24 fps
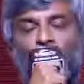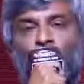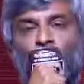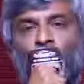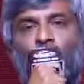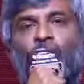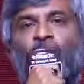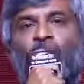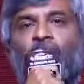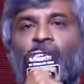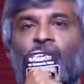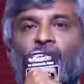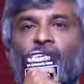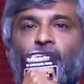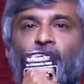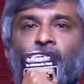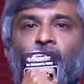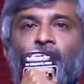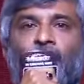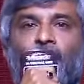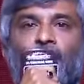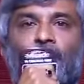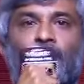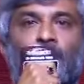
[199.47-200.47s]
ఒక వన్ ఇయర్
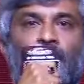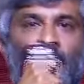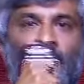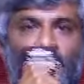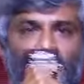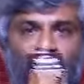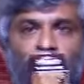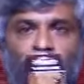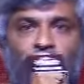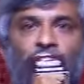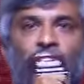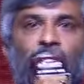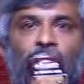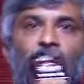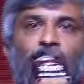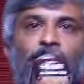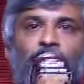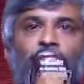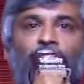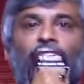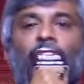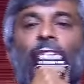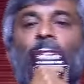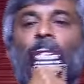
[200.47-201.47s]
బ్యాక్ క్రికెట్ మ్యాచ్
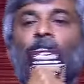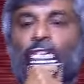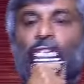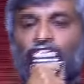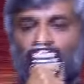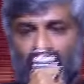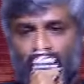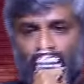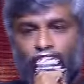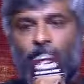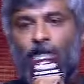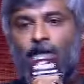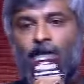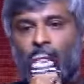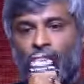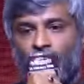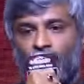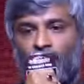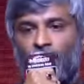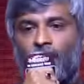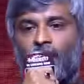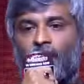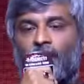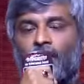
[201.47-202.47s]
ఆడుతుంటే ఆ రోజు చెప్పాడు ఈ
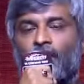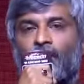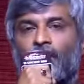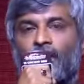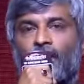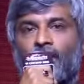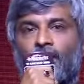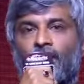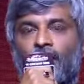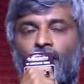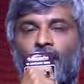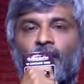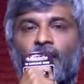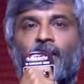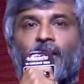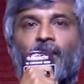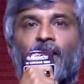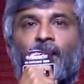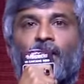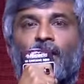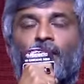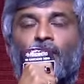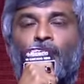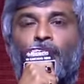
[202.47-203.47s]
కథ
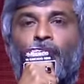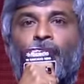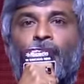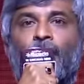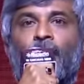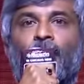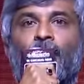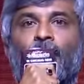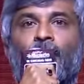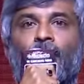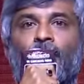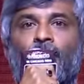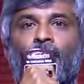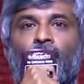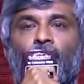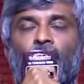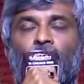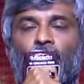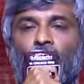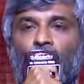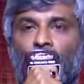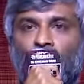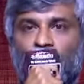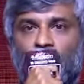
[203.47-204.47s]
ఆత్రేయ
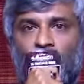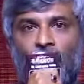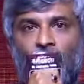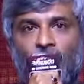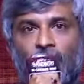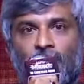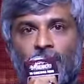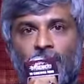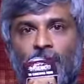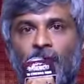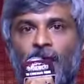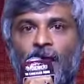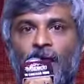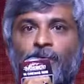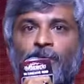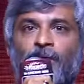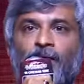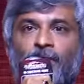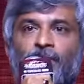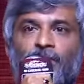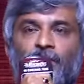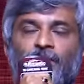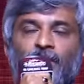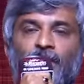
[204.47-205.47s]
నాకు చాలా చాలా హ్యాపీ
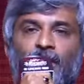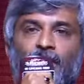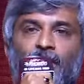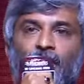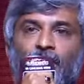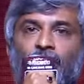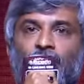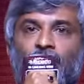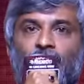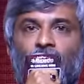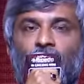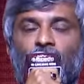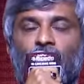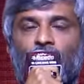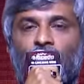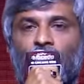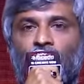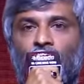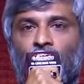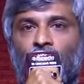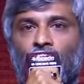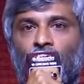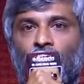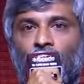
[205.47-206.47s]
అనిపించిందండి నిజంగా
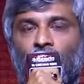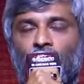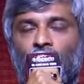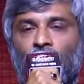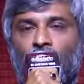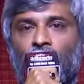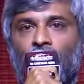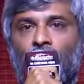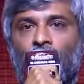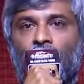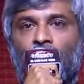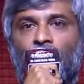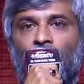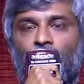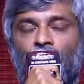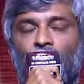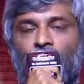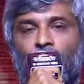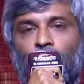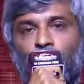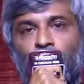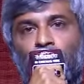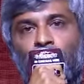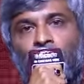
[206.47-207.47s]
అంటే
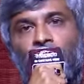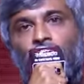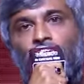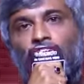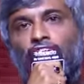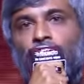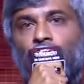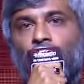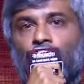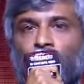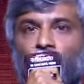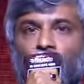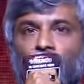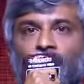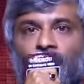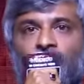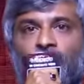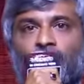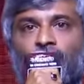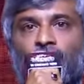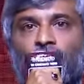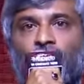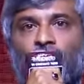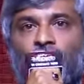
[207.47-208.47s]
కంప్లీట్ జోనర్
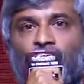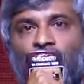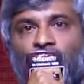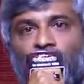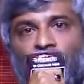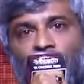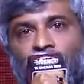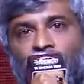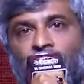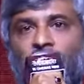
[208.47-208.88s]
షిఫ్ట్ గేర్